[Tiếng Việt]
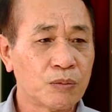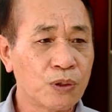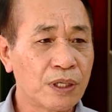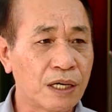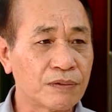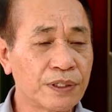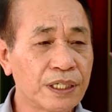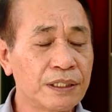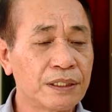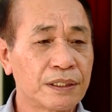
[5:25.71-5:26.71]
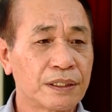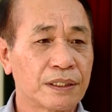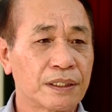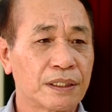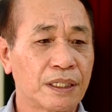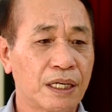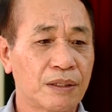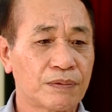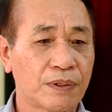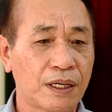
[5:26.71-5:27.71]
mỗi đảng viên
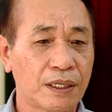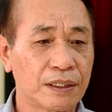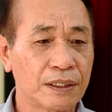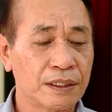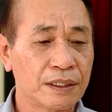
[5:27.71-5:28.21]
là phải